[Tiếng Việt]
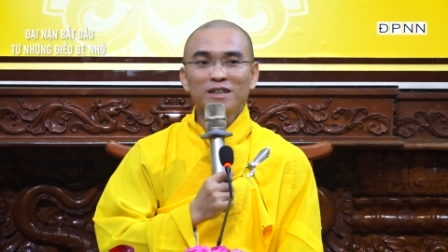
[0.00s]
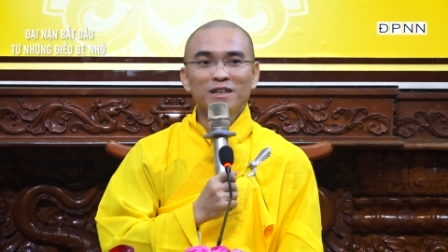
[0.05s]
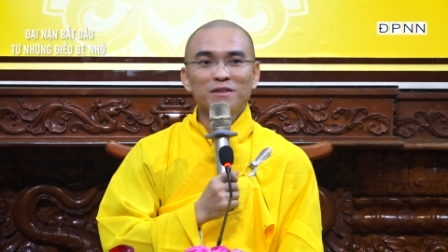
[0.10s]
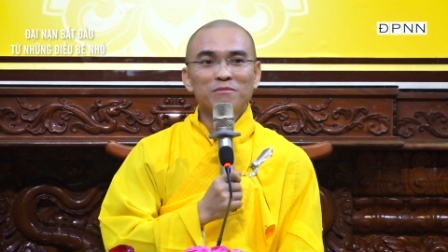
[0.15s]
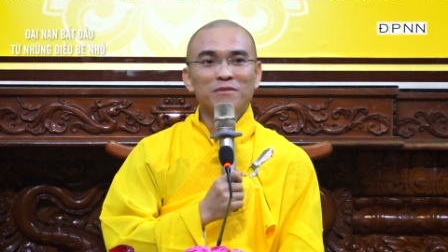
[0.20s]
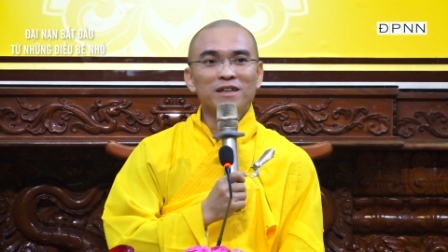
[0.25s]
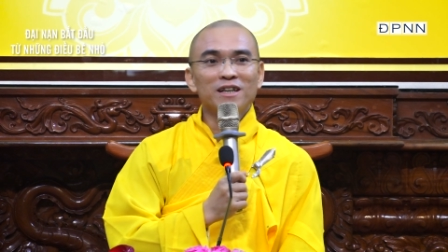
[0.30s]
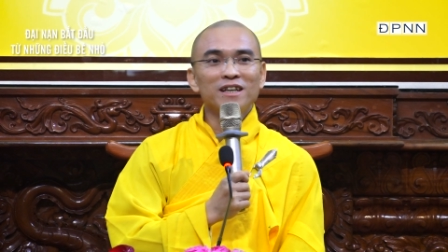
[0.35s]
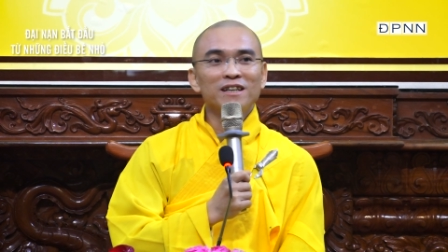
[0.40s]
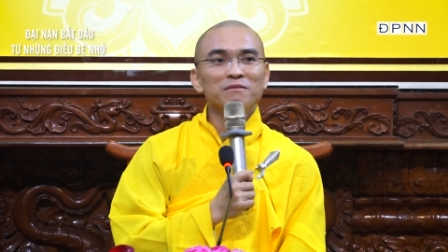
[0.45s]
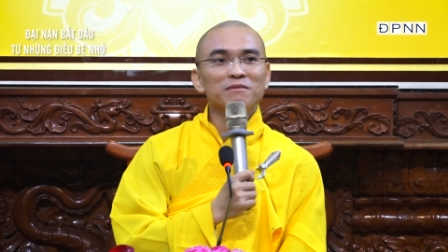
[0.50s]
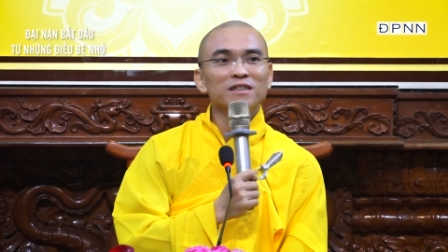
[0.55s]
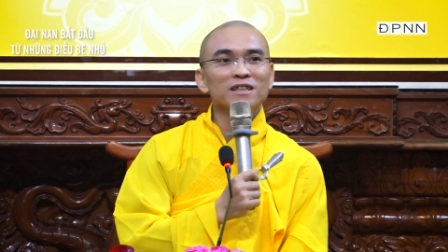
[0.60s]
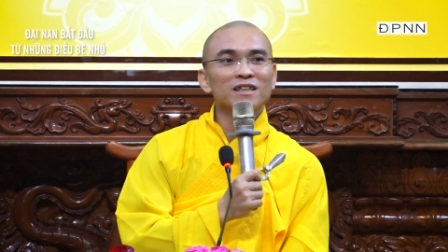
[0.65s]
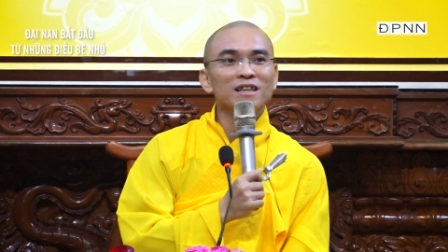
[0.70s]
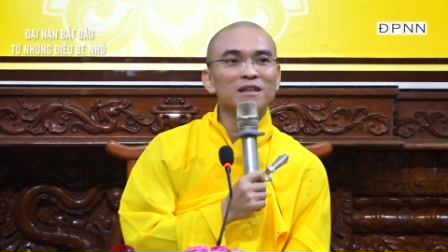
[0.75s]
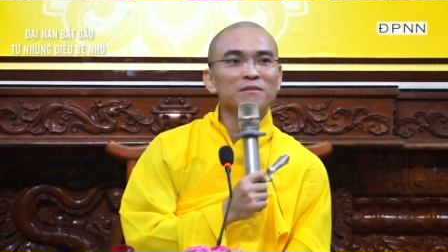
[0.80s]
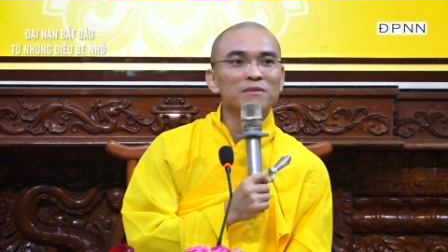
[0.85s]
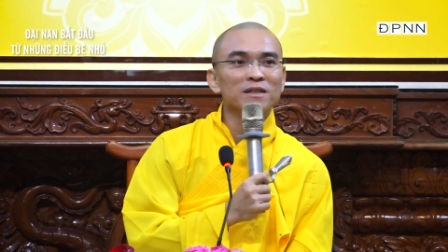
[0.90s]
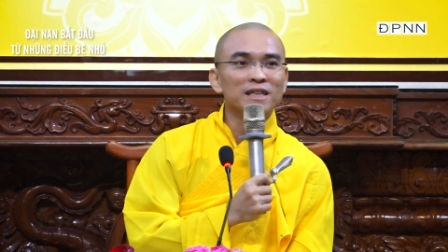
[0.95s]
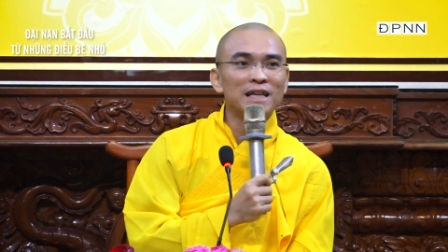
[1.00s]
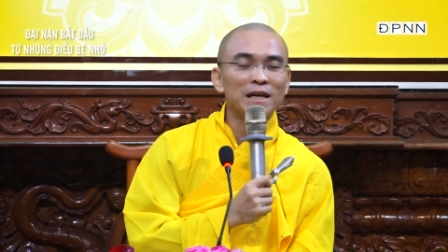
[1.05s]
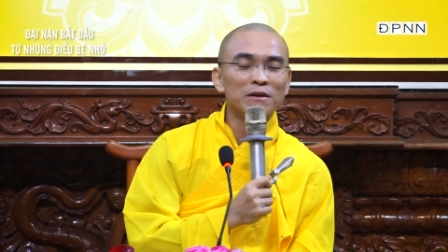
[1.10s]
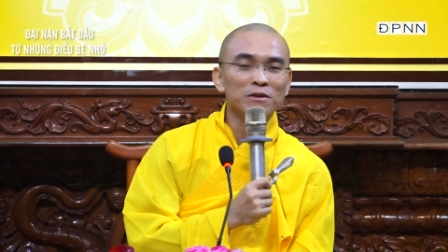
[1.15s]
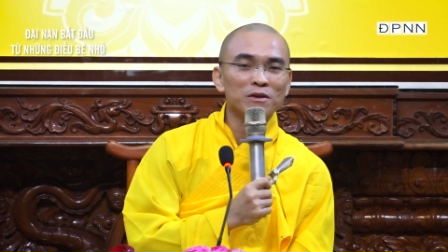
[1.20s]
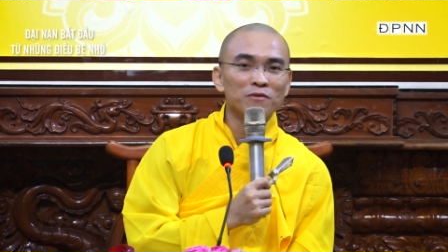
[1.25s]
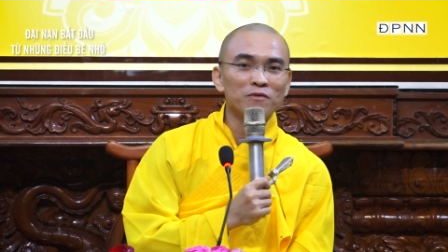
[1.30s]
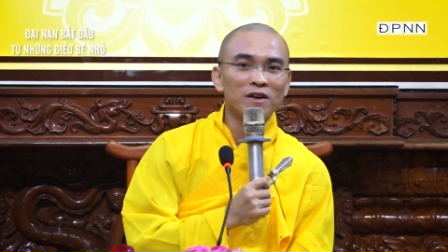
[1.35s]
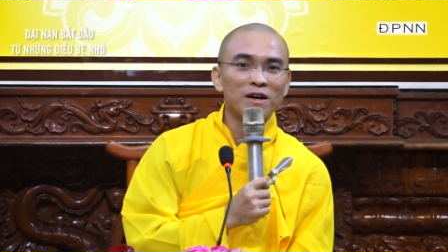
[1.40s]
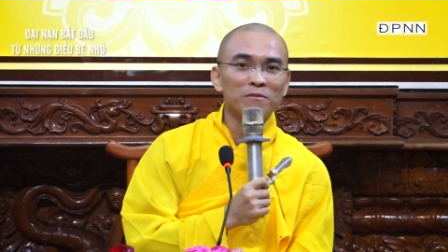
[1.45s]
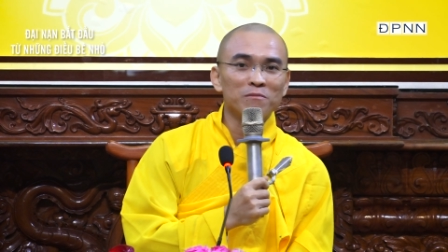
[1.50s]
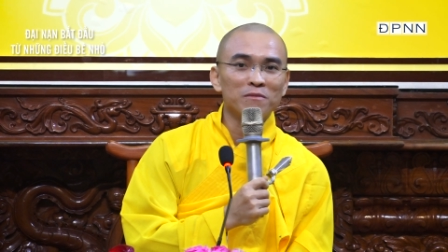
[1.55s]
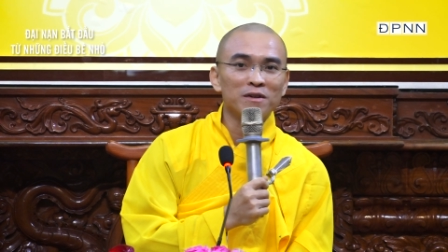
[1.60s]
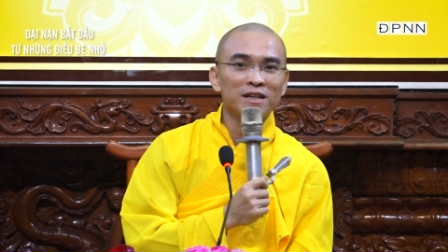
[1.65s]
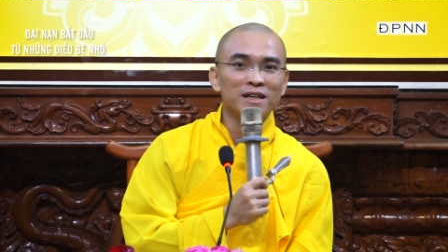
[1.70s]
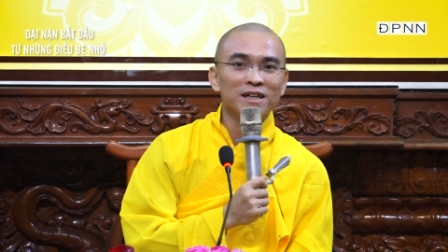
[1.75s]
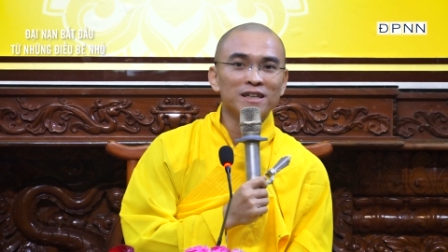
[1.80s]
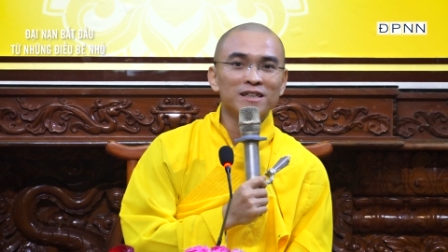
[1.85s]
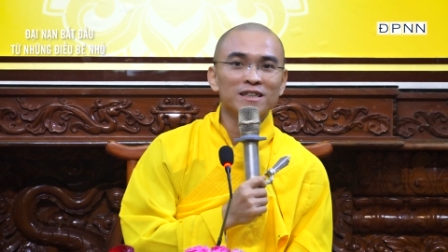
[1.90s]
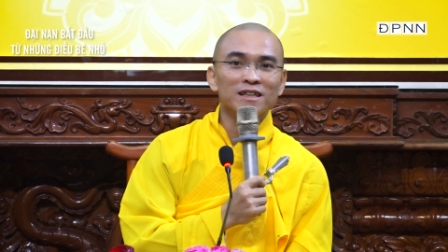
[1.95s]
Mình in nhất là mình treo trong phòng mình
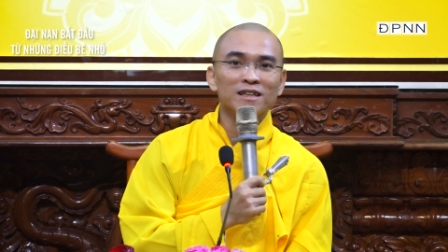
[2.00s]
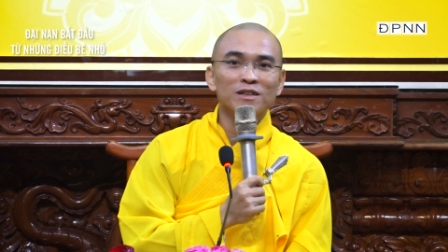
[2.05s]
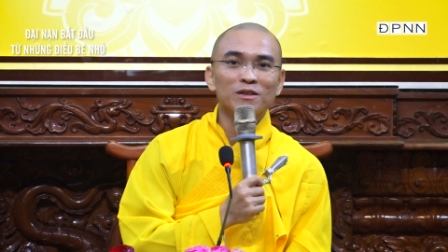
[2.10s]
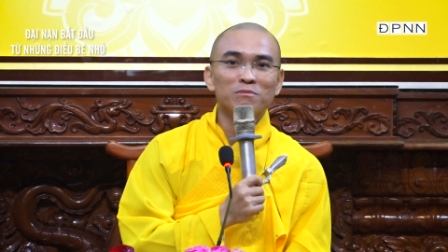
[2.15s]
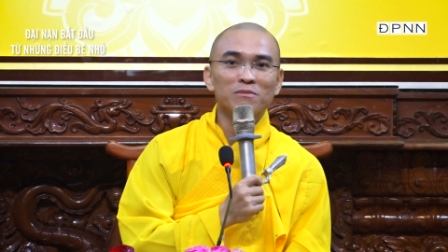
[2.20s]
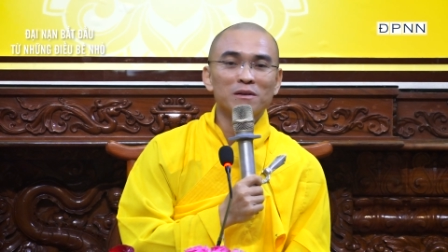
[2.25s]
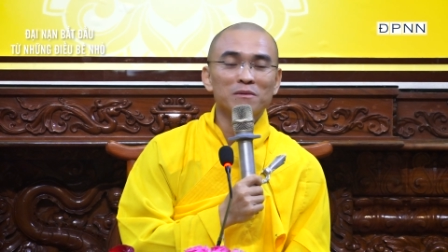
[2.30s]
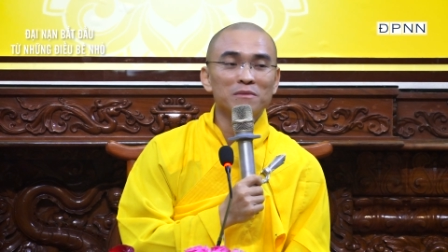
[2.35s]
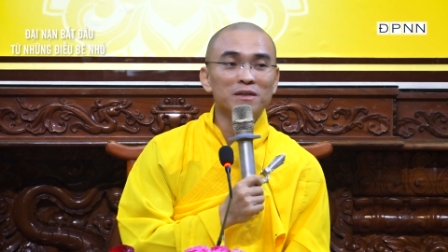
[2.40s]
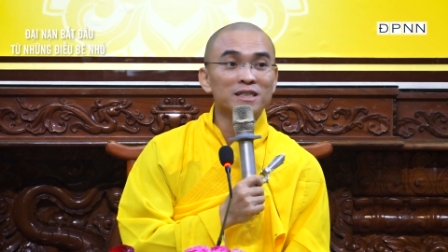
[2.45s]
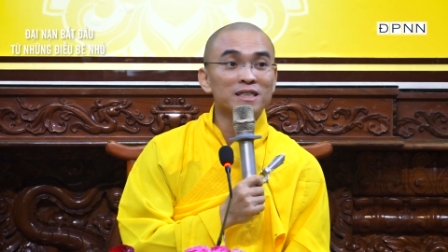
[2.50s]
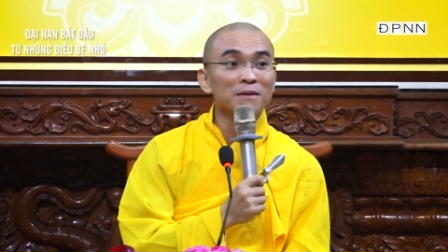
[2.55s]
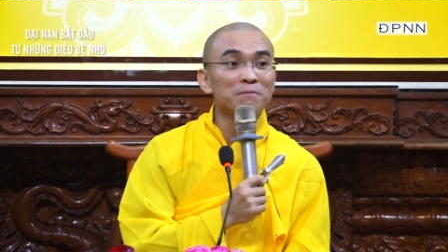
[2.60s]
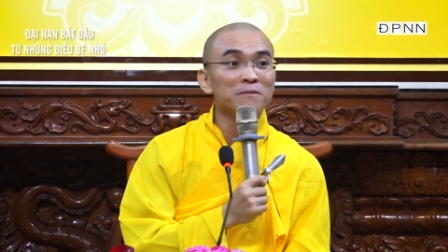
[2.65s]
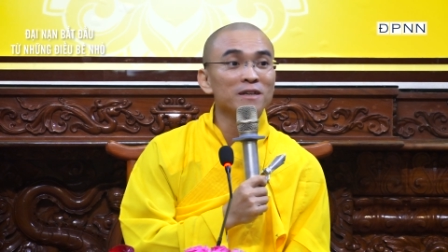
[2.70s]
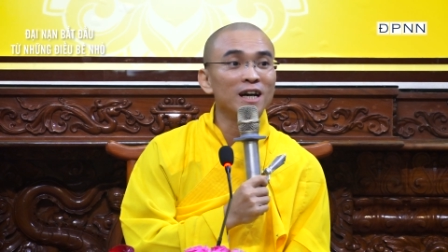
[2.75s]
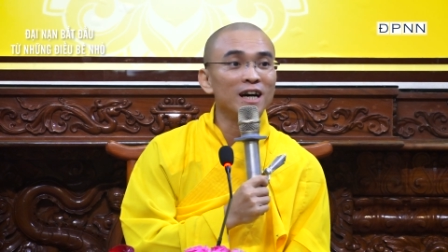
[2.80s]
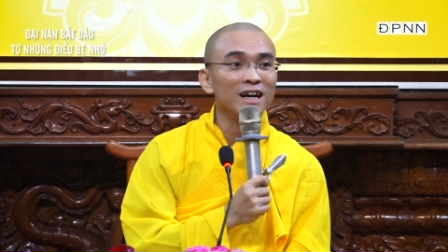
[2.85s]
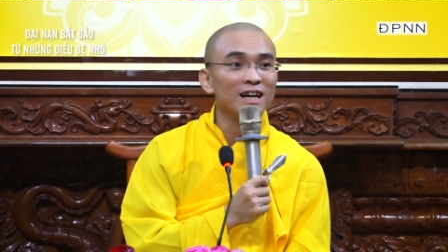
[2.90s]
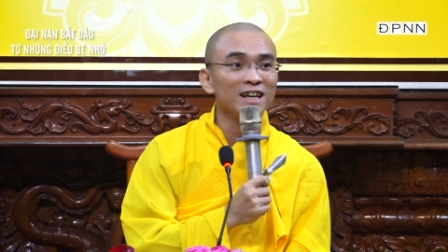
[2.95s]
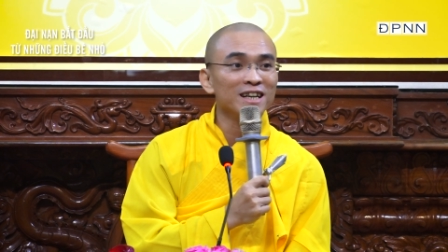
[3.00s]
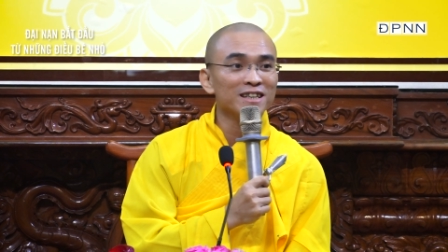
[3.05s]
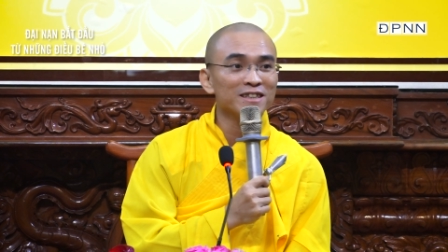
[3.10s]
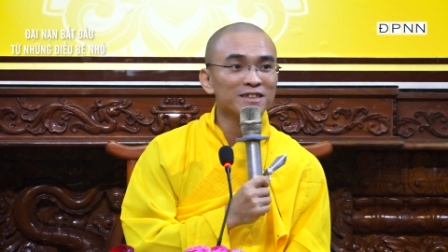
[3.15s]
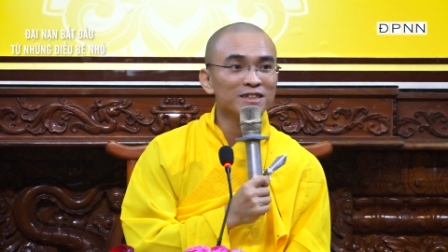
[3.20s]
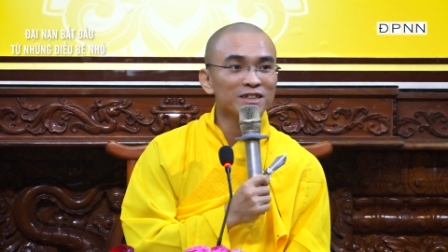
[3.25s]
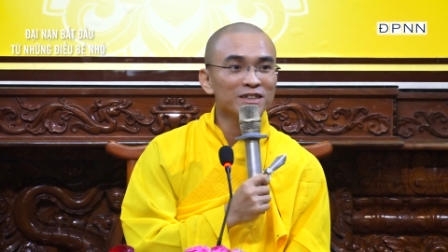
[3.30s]
á, những lúc mà mình sắp giận á,